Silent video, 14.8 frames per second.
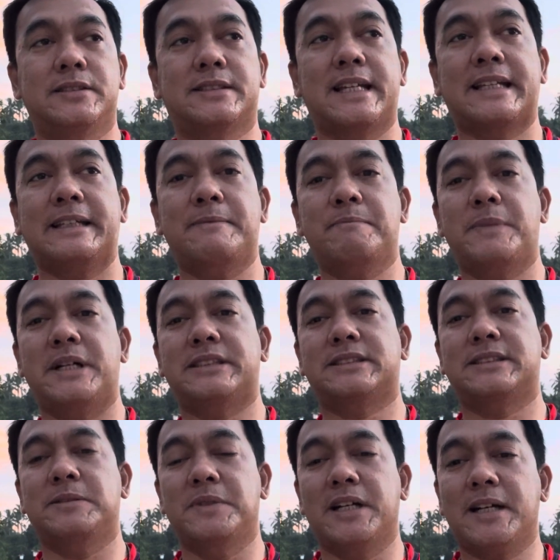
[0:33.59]
second
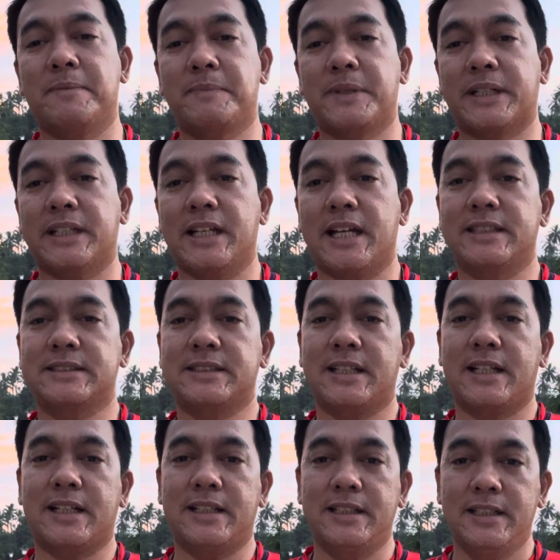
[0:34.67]
batch ng mga kaparian
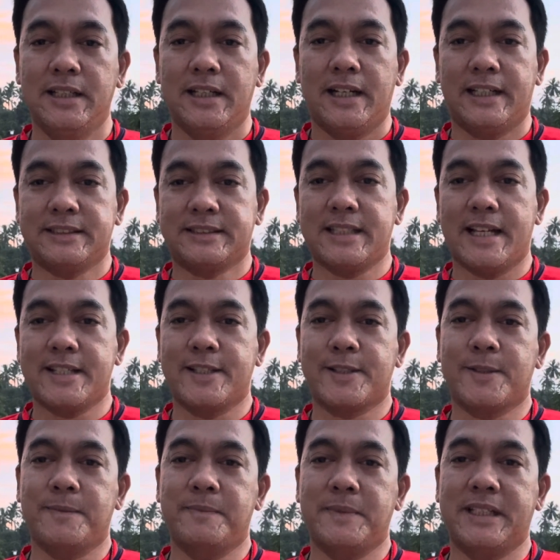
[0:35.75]
sa
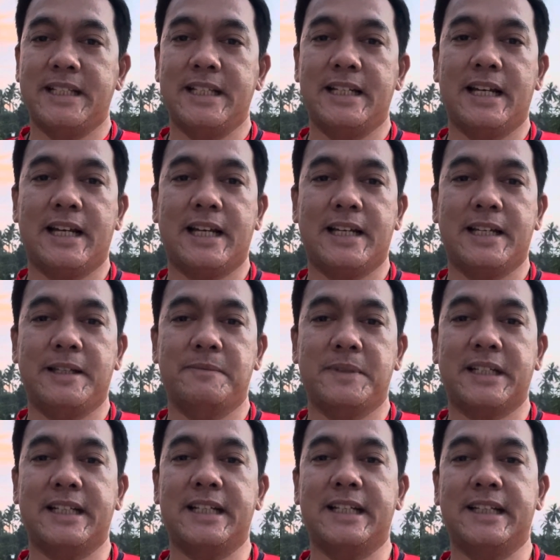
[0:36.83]
Archdiocese of Manila ay
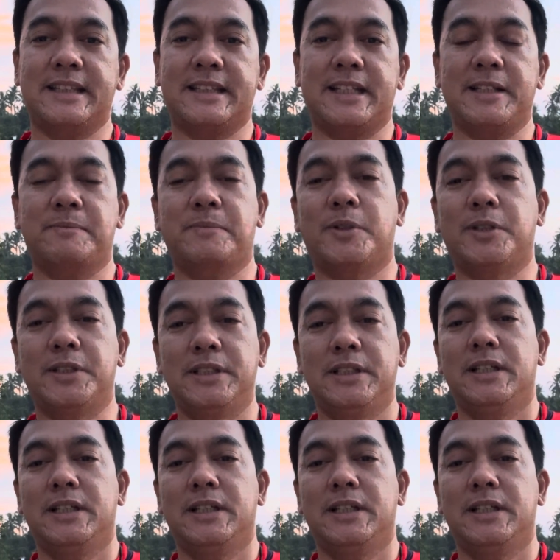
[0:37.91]
magre-retreat po